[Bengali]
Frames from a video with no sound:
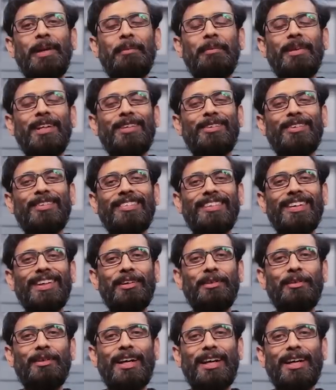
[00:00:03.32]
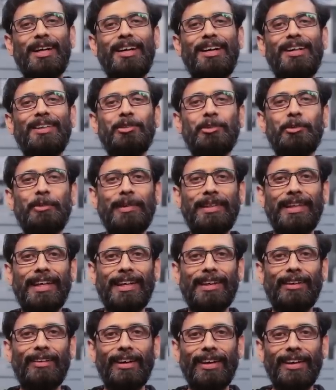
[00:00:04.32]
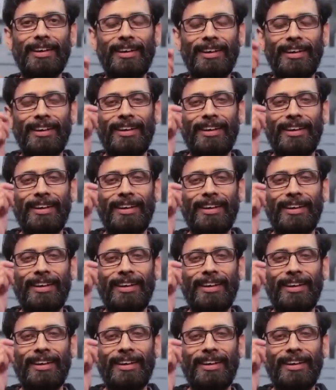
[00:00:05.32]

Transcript: প্রেমিক চন্দ্রিল খুব একটা সুবিধের নয়